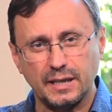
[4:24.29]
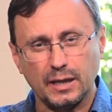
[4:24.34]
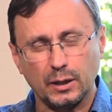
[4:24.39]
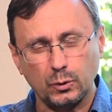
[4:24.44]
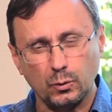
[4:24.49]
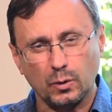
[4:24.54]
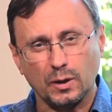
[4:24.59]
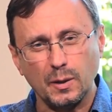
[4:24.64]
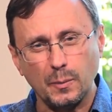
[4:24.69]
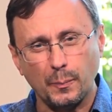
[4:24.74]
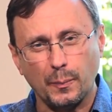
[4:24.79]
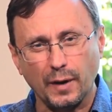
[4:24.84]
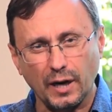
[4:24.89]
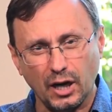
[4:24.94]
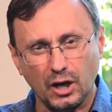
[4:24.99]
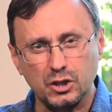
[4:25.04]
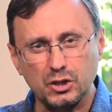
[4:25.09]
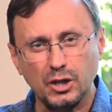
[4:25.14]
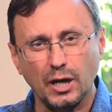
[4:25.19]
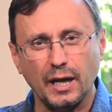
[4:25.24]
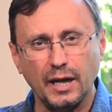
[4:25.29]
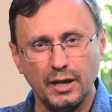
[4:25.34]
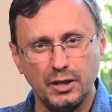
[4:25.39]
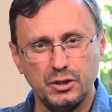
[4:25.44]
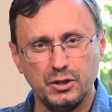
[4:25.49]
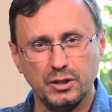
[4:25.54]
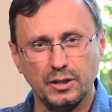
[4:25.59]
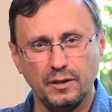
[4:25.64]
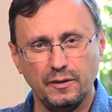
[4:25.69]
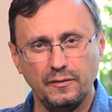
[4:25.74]
которое
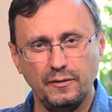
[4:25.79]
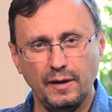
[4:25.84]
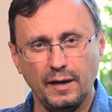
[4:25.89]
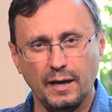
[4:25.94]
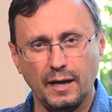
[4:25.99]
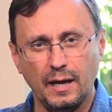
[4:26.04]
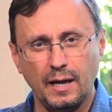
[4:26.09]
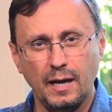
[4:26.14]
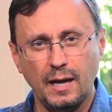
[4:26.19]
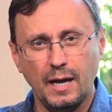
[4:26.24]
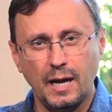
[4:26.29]
поражает человека.